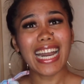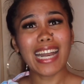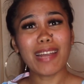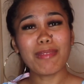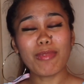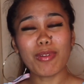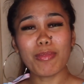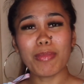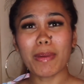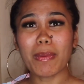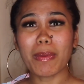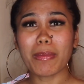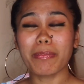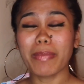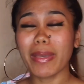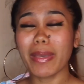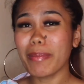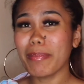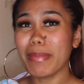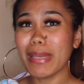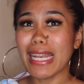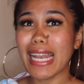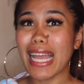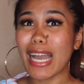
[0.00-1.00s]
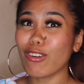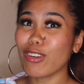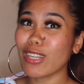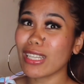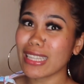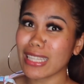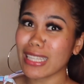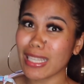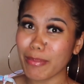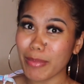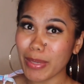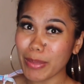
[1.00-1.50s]
Alam mo ba, pag bibili ako
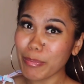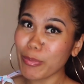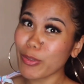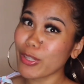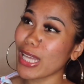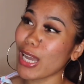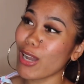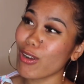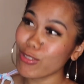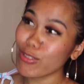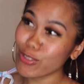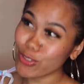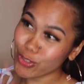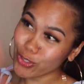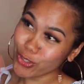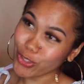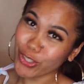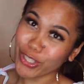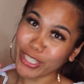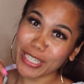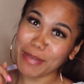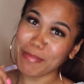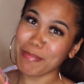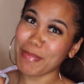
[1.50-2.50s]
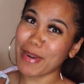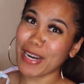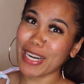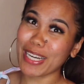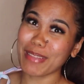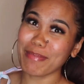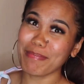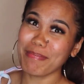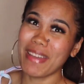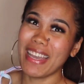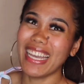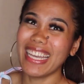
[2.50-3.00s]
ng damit, punta akong junior
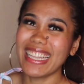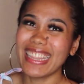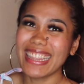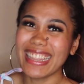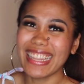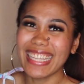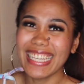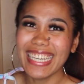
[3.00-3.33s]
department.